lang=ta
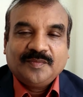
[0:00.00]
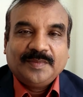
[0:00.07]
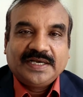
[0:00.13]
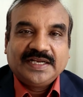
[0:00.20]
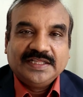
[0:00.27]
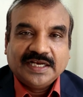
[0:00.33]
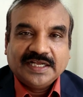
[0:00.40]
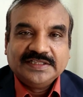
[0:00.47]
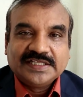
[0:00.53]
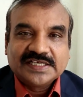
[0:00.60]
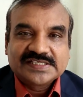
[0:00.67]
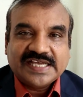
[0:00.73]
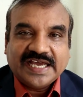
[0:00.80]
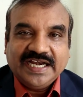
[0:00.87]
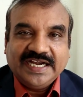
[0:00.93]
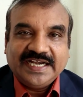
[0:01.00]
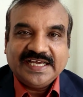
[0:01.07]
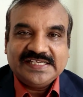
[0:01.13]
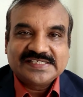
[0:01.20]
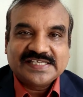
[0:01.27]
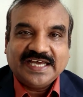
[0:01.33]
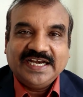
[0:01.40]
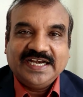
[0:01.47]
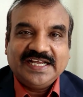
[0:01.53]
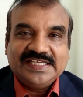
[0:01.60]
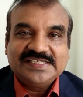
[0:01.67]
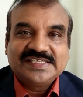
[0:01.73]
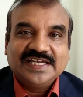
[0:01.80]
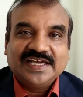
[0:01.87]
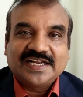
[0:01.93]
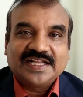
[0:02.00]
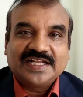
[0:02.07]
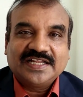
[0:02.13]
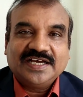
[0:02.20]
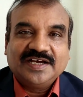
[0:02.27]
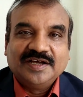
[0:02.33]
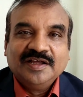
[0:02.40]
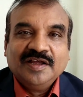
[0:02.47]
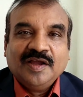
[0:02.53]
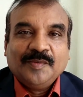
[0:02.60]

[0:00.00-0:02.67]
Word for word: பட் இதில் இந்த சானிடைஸ் சானிடைஸுங்கிறது தான்